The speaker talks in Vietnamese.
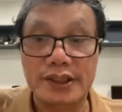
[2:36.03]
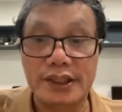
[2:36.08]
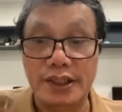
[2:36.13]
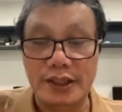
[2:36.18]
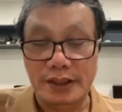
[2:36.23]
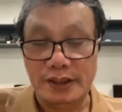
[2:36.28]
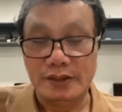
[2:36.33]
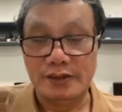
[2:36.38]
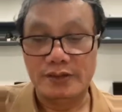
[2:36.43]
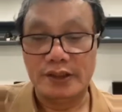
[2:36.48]

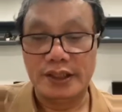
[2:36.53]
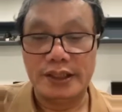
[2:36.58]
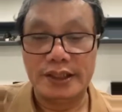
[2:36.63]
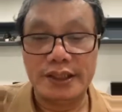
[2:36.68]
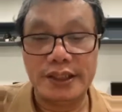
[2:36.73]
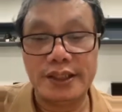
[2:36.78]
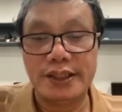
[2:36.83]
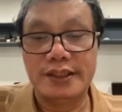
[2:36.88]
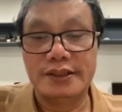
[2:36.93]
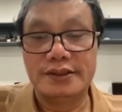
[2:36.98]
rồi này
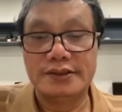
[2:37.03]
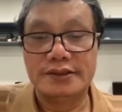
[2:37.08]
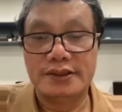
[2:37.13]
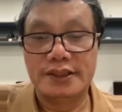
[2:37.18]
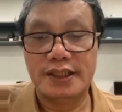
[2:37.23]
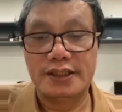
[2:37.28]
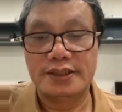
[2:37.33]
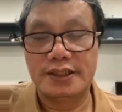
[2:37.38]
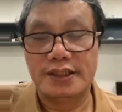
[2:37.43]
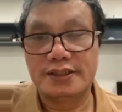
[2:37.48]
kia
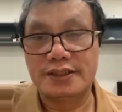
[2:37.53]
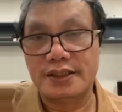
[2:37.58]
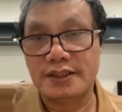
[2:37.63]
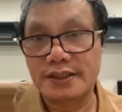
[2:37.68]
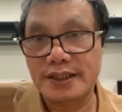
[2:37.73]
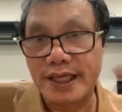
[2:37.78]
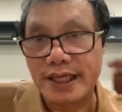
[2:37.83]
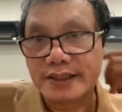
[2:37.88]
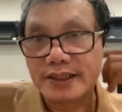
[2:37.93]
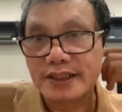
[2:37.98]
ha, thật sự
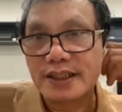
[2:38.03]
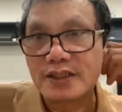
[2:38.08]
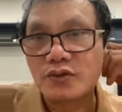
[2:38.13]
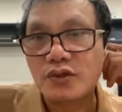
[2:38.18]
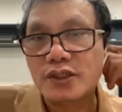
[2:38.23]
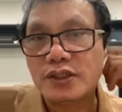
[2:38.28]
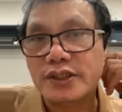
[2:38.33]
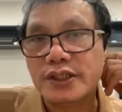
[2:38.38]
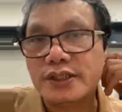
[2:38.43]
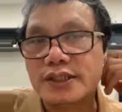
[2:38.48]
ra thì cái huấn
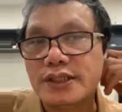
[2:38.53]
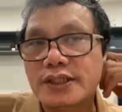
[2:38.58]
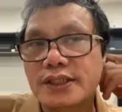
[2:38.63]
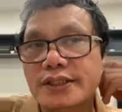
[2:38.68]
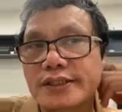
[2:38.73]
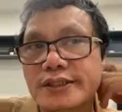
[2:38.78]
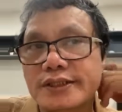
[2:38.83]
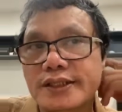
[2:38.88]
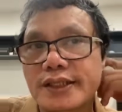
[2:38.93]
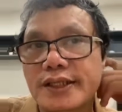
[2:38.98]
luyện chích
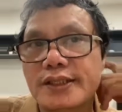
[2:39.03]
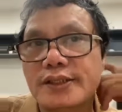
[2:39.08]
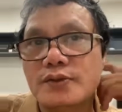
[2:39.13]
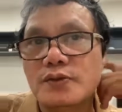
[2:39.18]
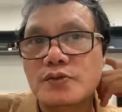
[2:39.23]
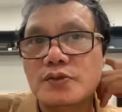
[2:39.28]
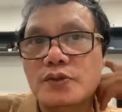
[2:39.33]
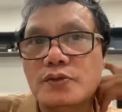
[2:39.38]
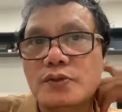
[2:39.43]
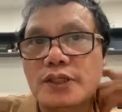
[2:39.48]
ngừa đó nó cũng
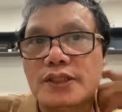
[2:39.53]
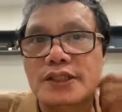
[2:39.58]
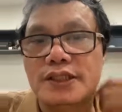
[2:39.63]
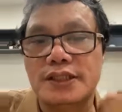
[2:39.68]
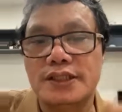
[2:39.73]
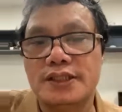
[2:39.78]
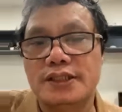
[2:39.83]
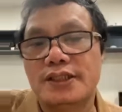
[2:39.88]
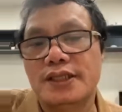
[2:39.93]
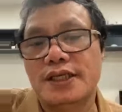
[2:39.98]
không có
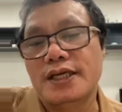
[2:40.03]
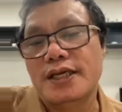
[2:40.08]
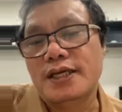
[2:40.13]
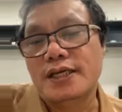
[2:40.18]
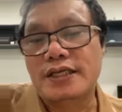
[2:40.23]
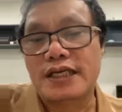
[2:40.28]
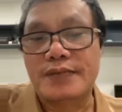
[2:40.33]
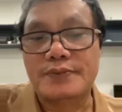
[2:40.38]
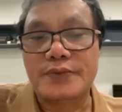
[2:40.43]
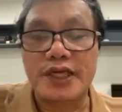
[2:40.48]
gì
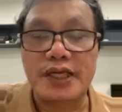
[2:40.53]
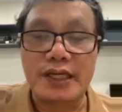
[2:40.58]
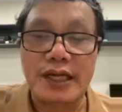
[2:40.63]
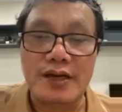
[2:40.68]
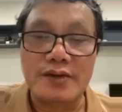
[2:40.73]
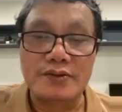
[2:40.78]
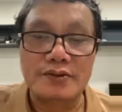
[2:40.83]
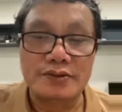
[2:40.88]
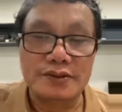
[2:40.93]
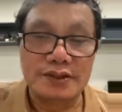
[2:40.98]
đặc biệt
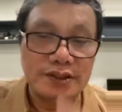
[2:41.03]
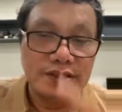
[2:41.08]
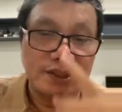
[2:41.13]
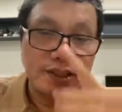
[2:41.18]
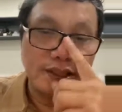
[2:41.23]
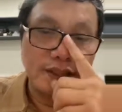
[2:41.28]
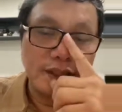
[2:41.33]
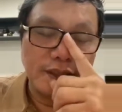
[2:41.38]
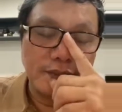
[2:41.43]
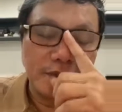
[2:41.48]
đâu
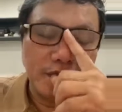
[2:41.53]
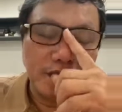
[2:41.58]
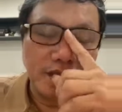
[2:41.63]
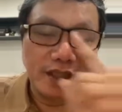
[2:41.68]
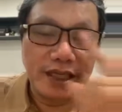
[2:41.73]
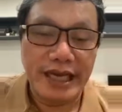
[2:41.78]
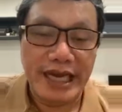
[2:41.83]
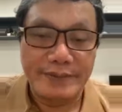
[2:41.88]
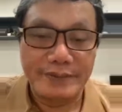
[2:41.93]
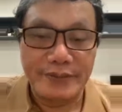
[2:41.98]
chỉ là mình
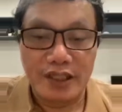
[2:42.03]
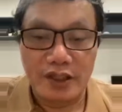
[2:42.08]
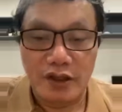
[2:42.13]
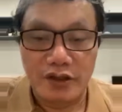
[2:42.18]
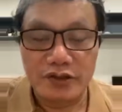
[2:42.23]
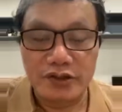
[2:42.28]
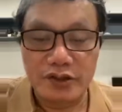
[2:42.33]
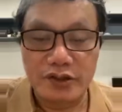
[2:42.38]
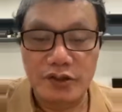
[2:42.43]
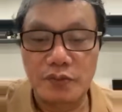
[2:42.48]
khám mình hỏi
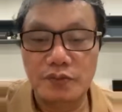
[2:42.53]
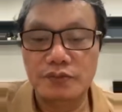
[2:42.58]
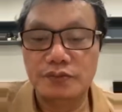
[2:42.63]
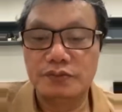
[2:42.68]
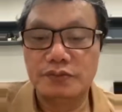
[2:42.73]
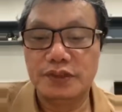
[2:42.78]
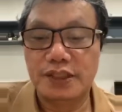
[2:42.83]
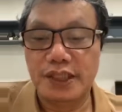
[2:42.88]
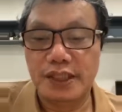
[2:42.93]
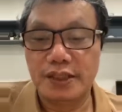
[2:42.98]
cho đúng
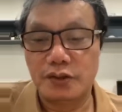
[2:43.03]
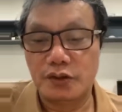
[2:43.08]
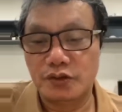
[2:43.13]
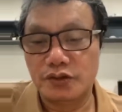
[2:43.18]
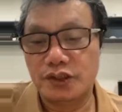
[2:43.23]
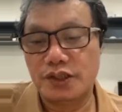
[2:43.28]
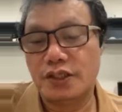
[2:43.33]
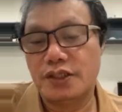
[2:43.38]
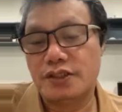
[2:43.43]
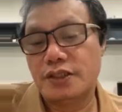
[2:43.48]
ha, hồ
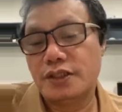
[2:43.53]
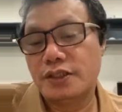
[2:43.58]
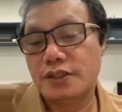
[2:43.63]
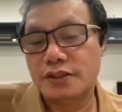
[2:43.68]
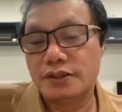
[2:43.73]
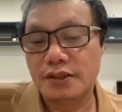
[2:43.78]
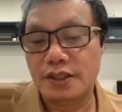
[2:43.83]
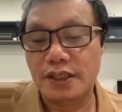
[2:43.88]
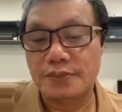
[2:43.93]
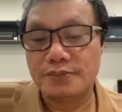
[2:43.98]
sơ cho
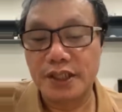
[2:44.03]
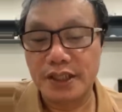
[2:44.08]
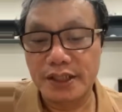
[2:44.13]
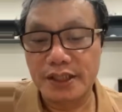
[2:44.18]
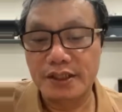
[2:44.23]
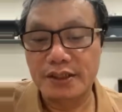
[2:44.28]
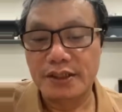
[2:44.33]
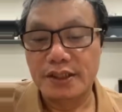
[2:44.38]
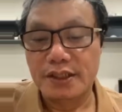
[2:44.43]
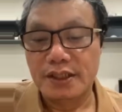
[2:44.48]
cho hợp lý
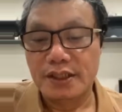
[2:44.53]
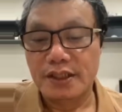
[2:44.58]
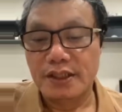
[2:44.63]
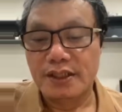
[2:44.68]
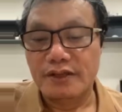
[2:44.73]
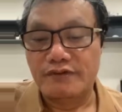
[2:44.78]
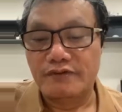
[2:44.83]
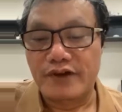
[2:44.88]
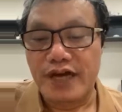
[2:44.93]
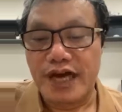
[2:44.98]

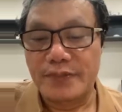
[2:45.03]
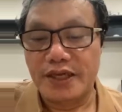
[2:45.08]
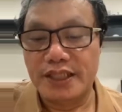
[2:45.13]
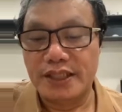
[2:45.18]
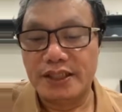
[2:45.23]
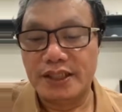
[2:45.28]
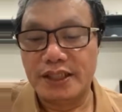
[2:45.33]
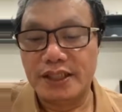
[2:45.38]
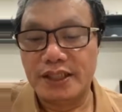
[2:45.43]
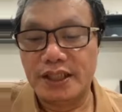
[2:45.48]
và mấy anh
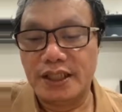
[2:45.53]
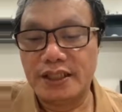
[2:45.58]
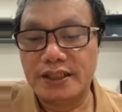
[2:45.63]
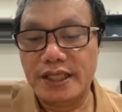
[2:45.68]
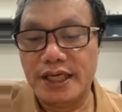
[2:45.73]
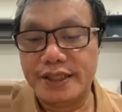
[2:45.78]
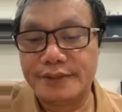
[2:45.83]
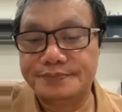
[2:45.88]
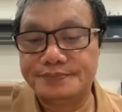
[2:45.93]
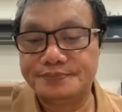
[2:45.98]
chị nhớ
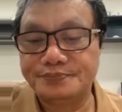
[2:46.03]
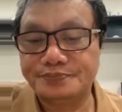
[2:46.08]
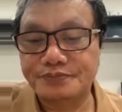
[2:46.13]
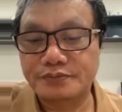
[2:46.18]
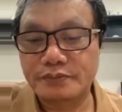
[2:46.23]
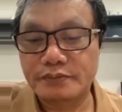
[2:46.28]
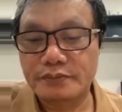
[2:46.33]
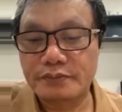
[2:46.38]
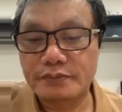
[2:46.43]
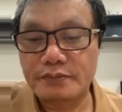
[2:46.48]
nha
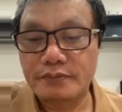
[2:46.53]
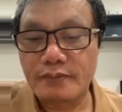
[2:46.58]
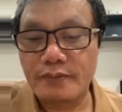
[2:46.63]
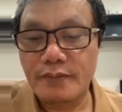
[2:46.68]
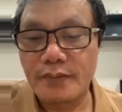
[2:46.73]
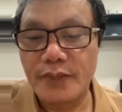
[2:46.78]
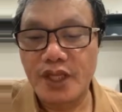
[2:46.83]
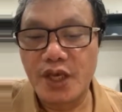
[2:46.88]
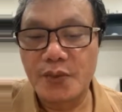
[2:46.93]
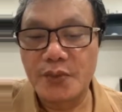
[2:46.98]

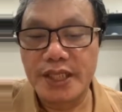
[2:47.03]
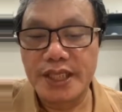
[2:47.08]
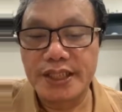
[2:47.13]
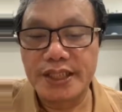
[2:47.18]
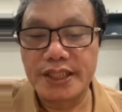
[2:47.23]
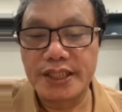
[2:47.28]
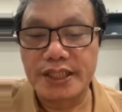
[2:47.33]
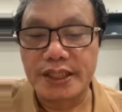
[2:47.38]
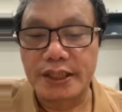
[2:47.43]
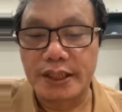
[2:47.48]
nếu mình đi
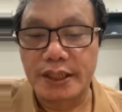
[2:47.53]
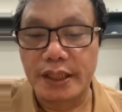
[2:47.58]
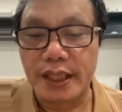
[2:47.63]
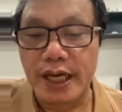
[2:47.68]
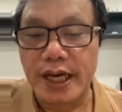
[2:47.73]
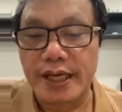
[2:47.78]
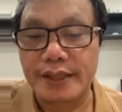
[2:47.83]
chích ngừa á